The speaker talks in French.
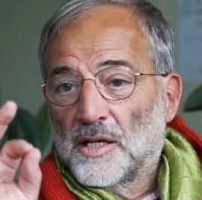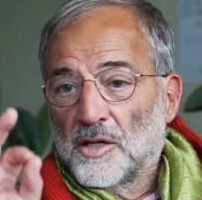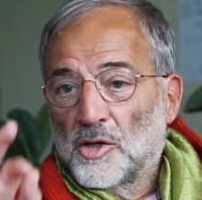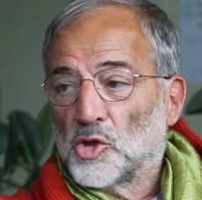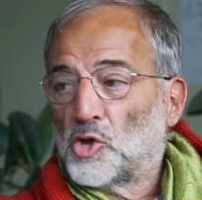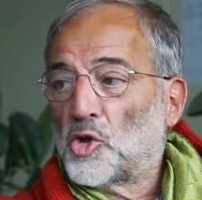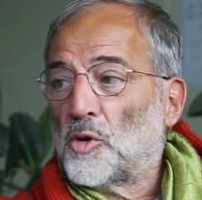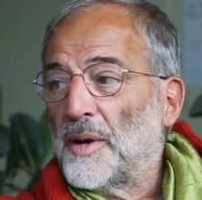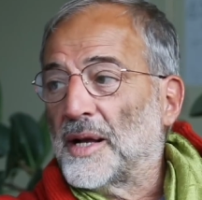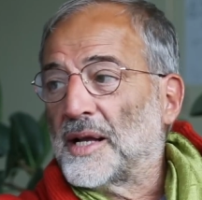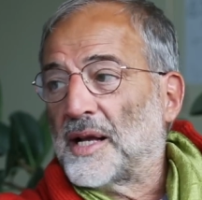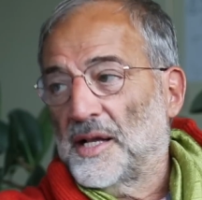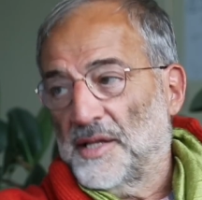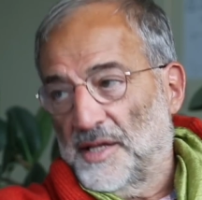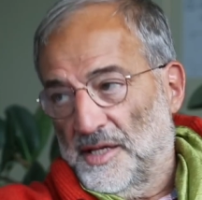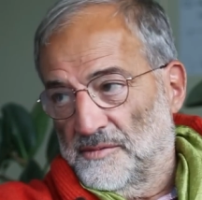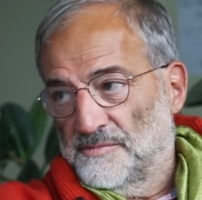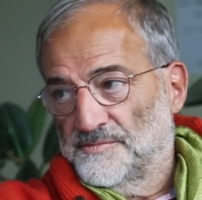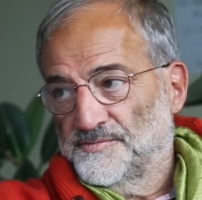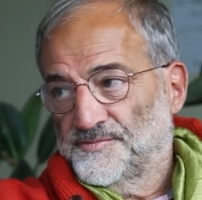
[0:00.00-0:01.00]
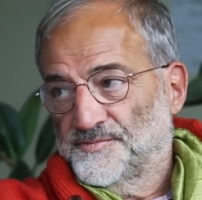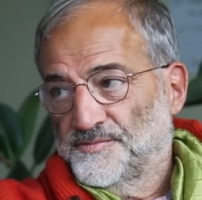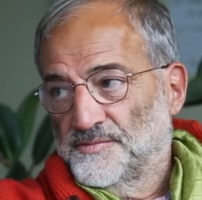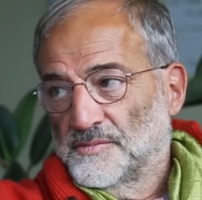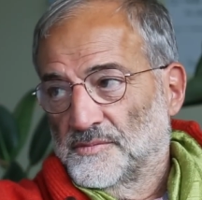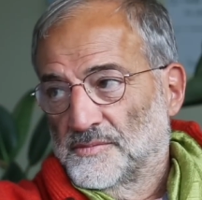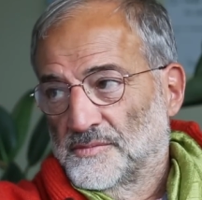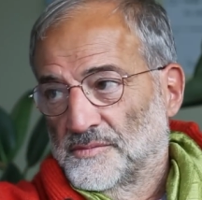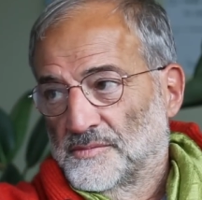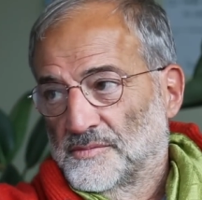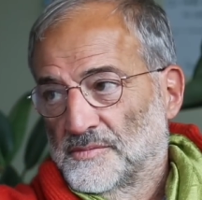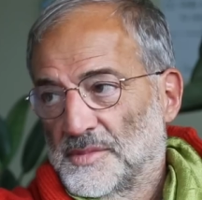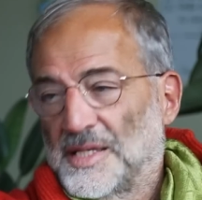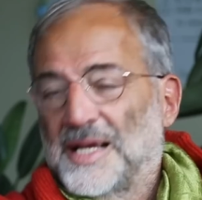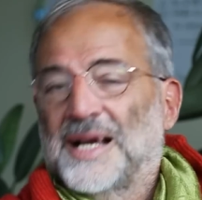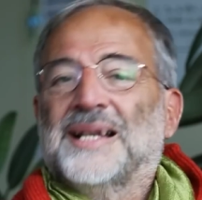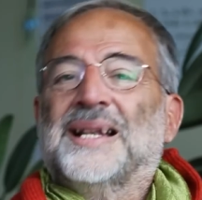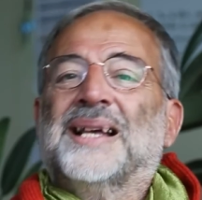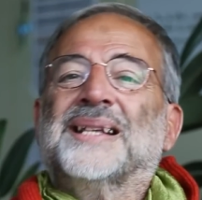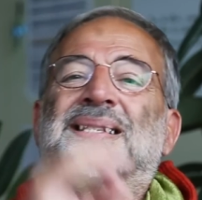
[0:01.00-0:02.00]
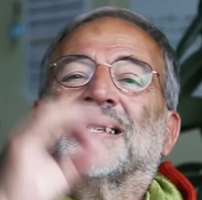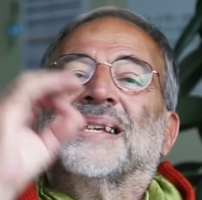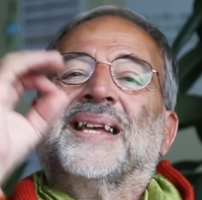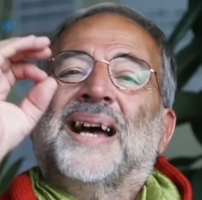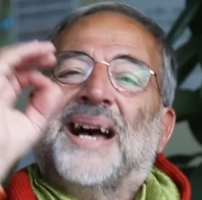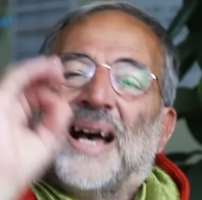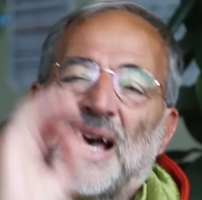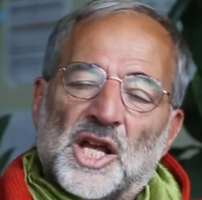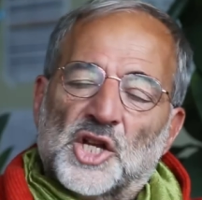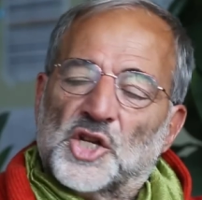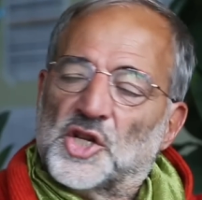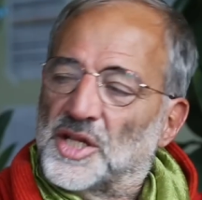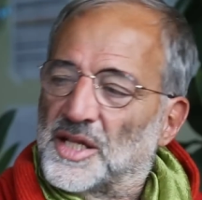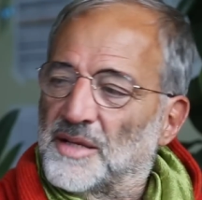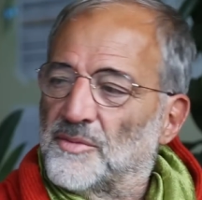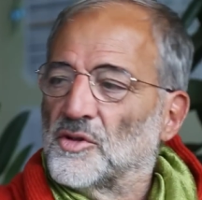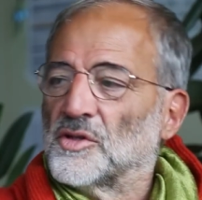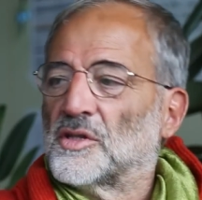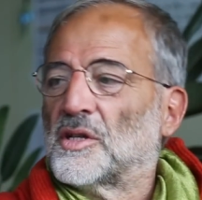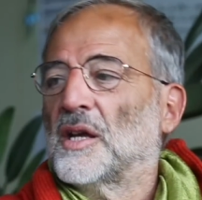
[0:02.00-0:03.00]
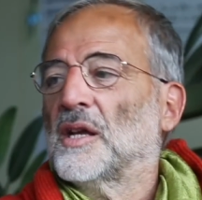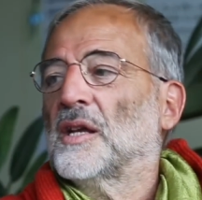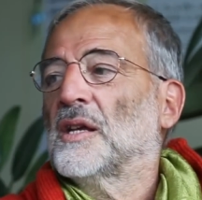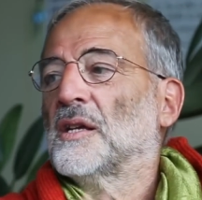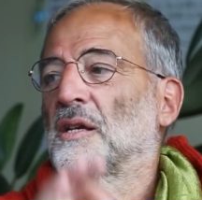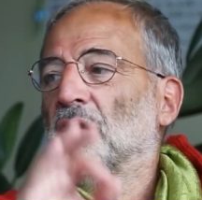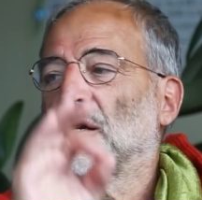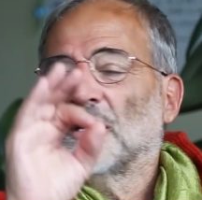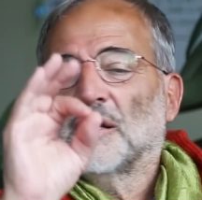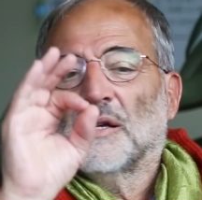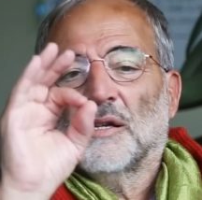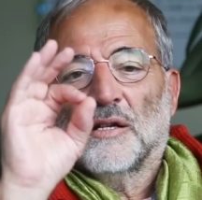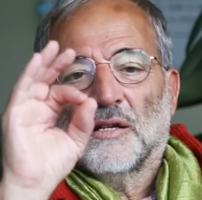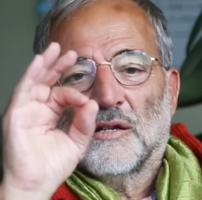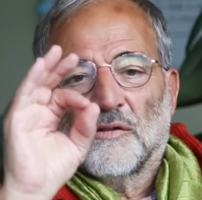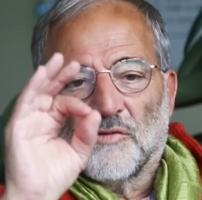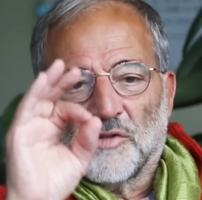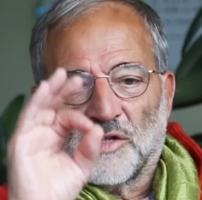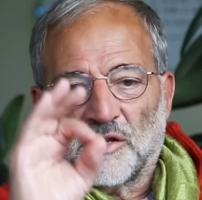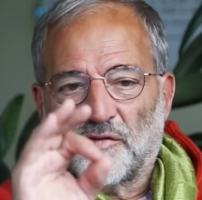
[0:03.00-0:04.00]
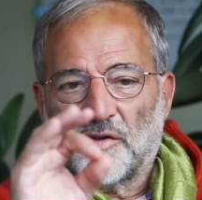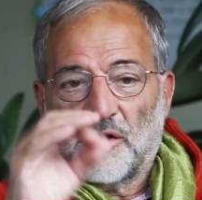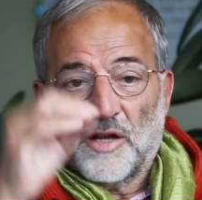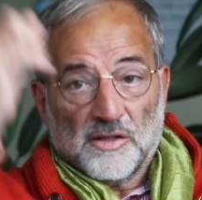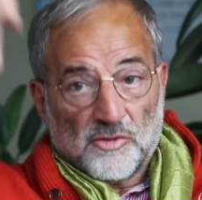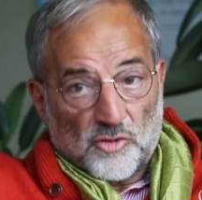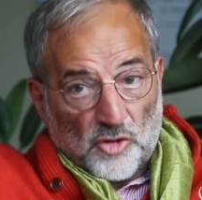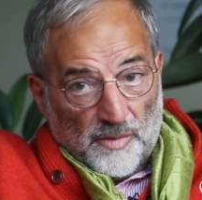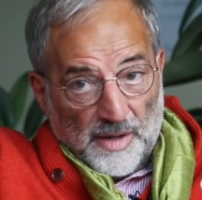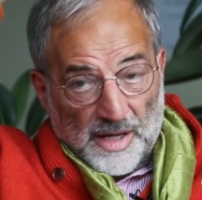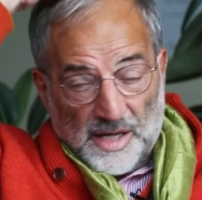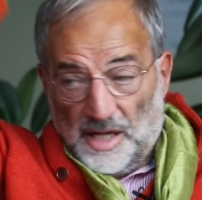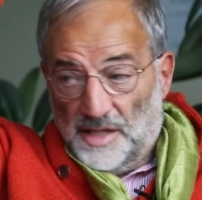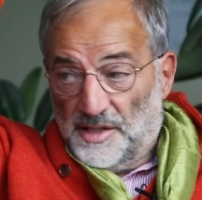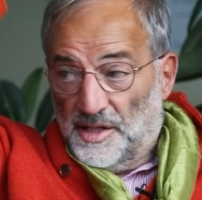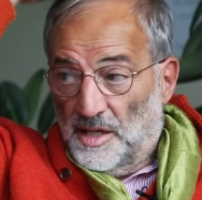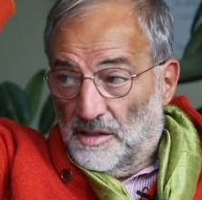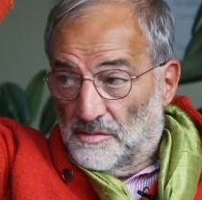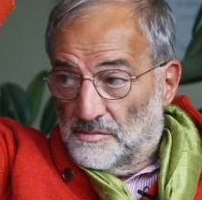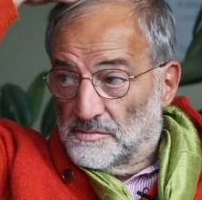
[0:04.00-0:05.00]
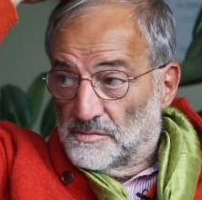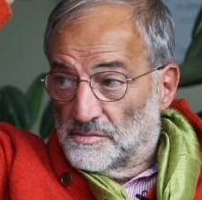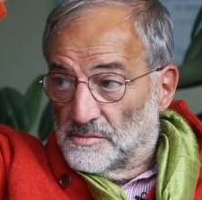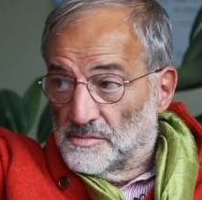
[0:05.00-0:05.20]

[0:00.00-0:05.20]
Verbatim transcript: le trauma crânien. Là, c'est archi démontré. Vous avez un trauma crânien,